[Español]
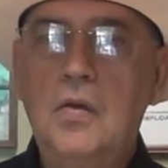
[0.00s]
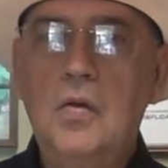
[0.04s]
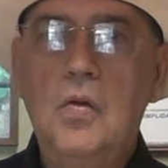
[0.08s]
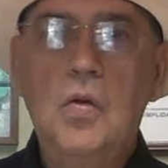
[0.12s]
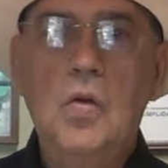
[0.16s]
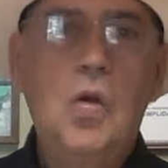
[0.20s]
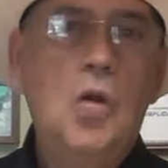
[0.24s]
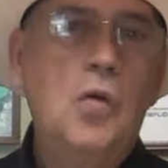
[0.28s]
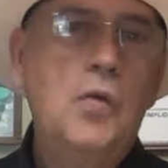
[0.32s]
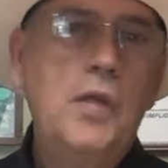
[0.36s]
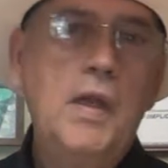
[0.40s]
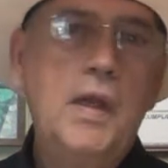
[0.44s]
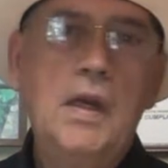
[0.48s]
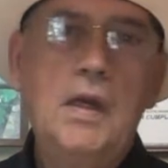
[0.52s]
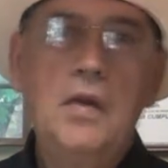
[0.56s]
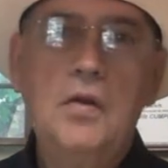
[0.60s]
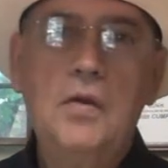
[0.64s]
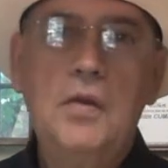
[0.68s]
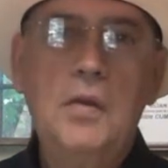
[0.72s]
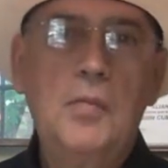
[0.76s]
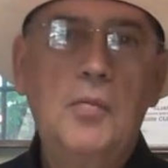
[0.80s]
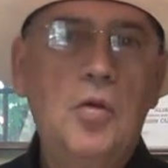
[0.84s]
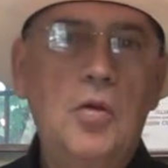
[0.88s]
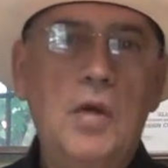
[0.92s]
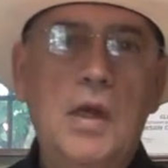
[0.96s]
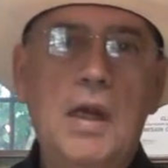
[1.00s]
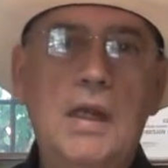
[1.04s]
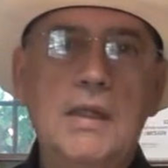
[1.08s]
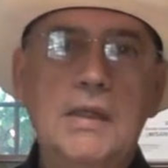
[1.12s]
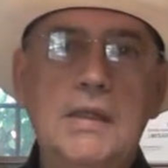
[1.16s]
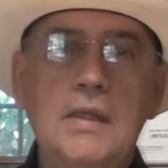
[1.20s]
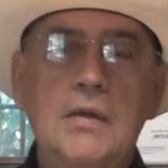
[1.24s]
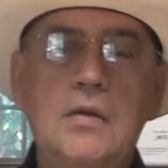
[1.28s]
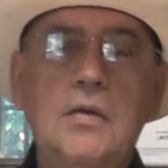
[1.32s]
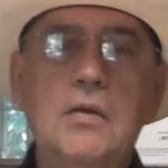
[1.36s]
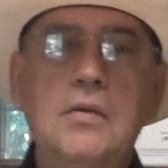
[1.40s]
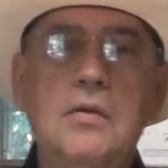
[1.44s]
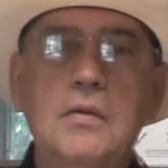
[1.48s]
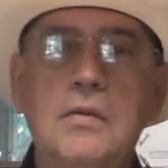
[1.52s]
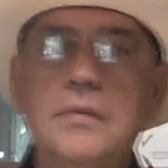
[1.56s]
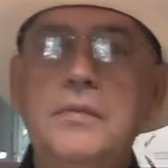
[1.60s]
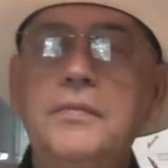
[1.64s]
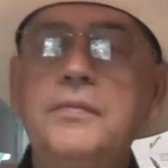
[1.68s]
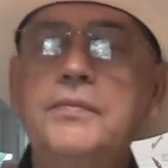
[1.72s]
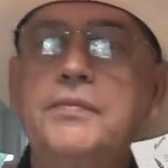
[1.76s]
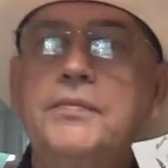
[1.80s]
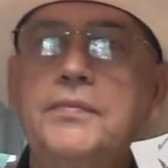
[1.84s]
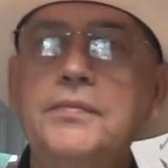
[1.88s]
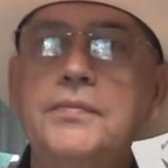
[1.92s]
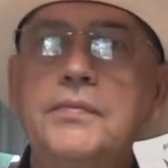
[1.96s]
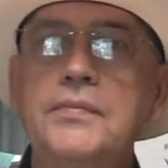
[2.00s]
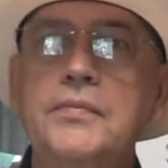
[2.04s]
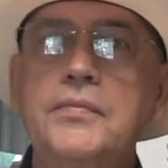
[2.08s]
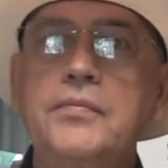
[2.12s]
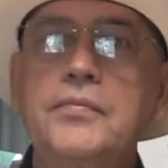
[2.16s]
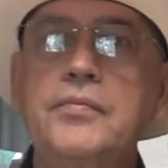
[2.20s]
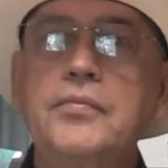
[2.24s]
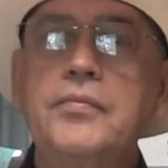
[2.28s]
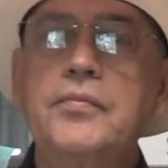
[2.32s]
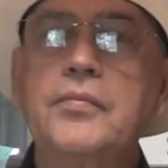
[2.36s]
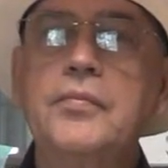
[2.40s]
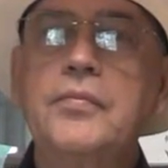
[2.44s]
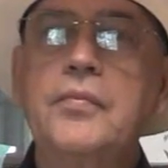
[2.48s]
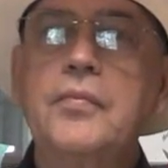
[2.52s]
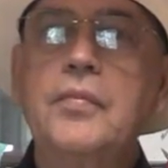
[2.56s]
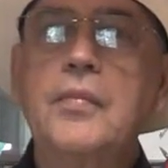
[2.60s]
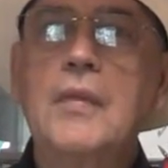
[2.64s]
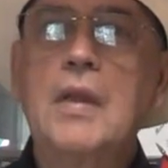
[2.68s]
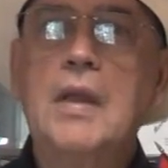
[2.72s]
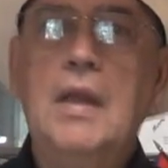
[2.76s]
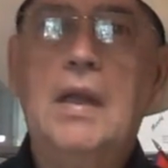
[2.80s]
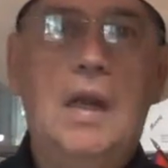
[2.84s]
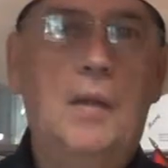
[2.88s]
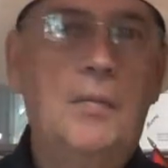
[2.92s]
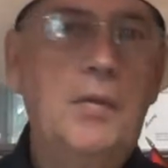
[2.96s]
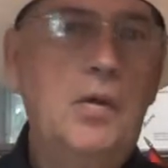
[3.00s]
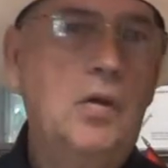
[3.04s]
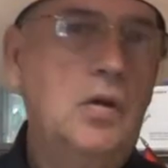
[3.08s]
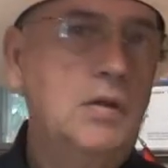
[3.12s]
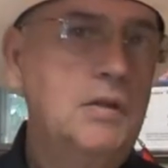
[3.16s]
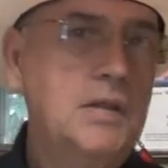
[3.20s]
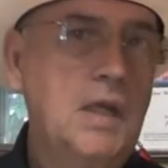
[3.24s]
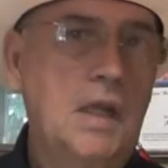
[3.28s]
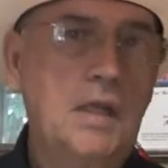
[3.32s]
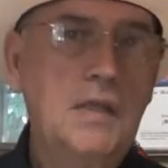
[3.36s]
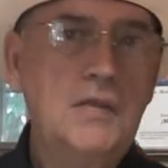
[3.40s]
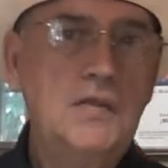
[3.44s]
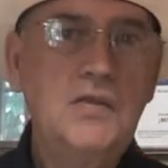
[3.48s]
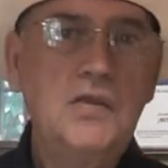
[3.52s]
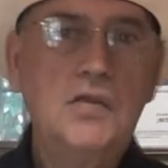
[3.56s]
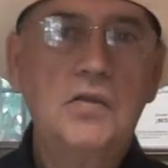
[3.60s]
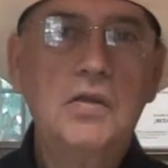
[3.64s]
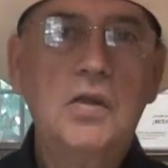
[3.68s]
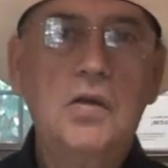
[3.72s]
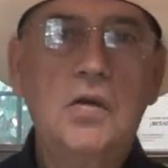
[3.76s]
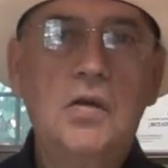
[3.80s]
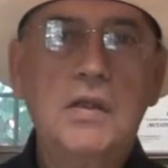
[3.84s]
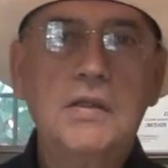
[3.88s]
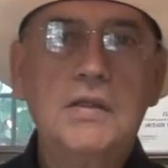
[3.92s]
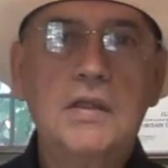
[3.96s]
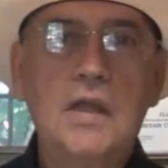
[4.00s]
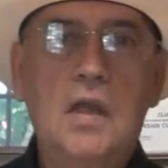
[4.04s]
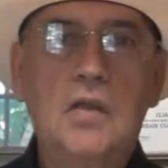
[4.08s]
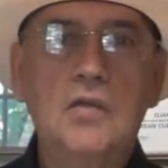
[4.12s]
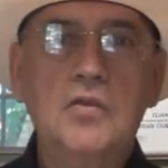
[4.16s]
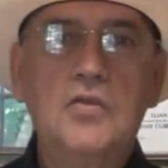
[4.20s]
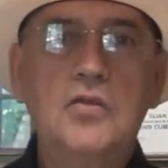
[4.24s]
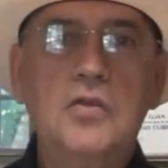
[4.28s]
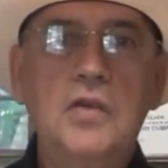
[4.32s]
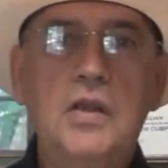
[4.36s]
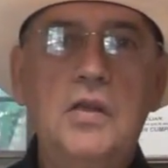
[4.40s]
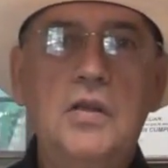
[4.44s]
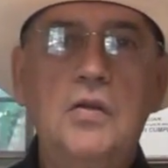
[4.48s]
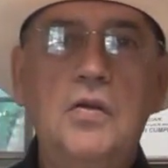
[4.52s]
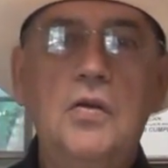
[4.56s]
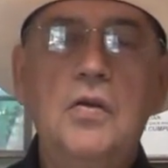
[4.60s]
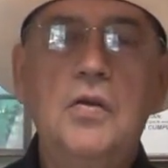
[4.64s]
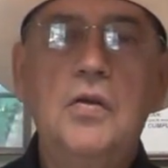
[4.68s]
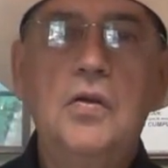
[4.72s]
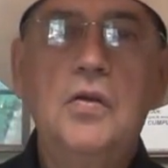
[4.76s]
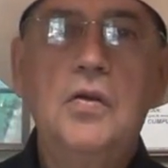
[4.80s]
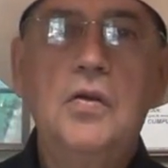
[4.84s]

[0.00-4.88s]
un gobierno democrático en la mejor tradición de los Estados Unidos,